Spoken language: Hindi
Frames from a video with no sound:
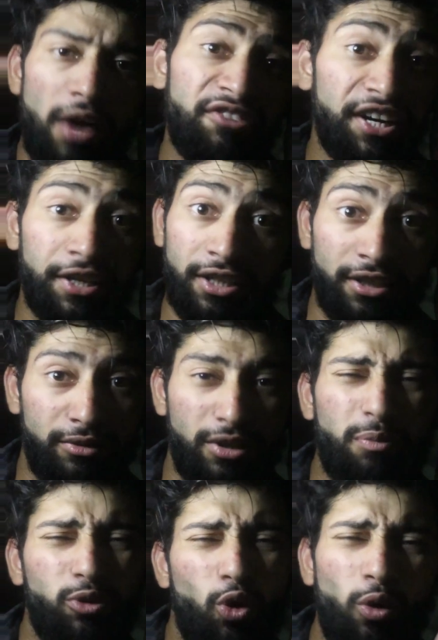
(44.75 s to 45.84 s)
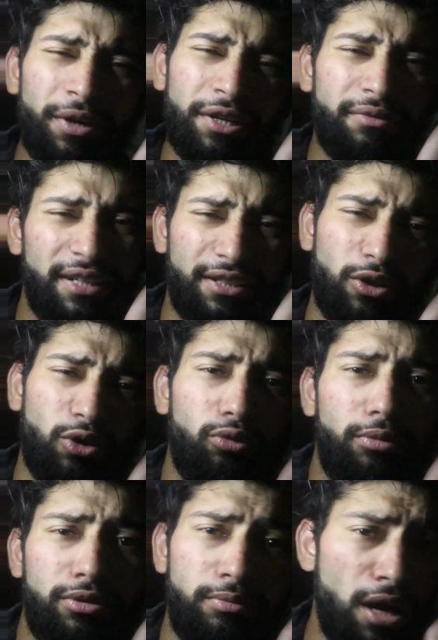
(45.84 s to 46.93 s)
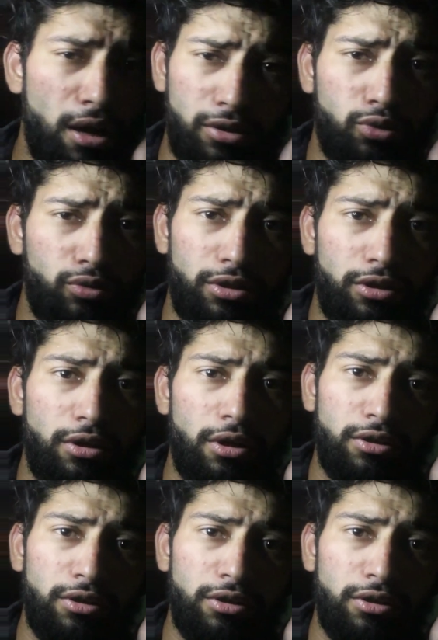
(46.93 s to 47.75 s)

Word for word: आप वेट कर आप दो मिनट वेट कर लो बस मैं आ जाऊँगी